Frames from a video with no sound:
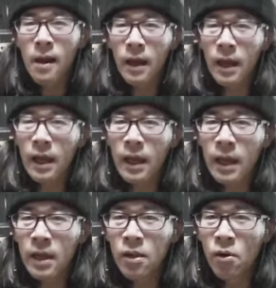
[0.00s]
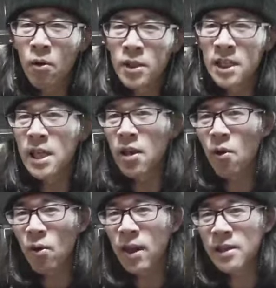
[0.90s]
えーと、と実際に
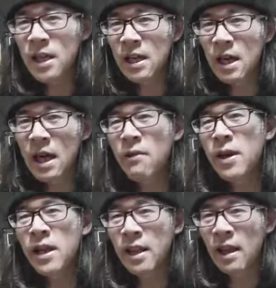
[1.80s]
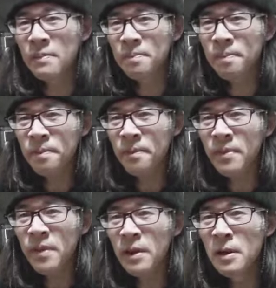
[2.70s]
お客さんが買われて
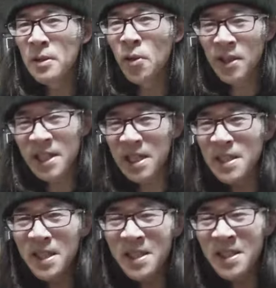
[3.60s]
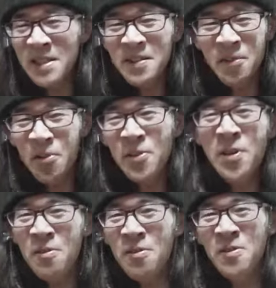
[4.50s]
それは全然それ言っ
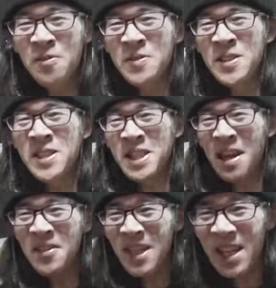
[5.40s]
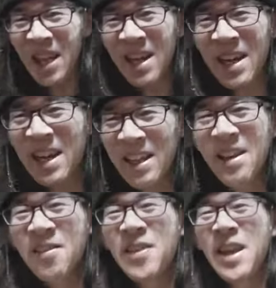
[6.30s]
てることと違うじゃねえかっ
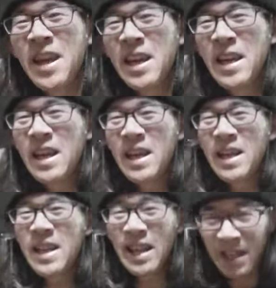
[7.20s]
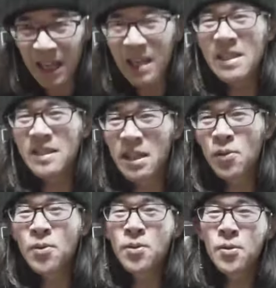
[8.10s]
ていうふうになったりですね
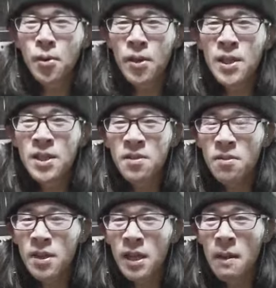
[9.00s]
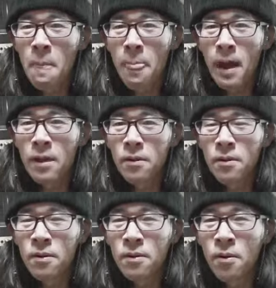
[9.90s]
そうすると非常にあの
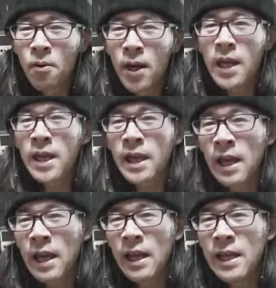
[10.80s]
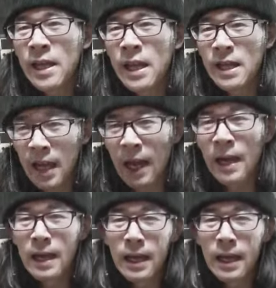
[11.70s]
お買い上げいただいた、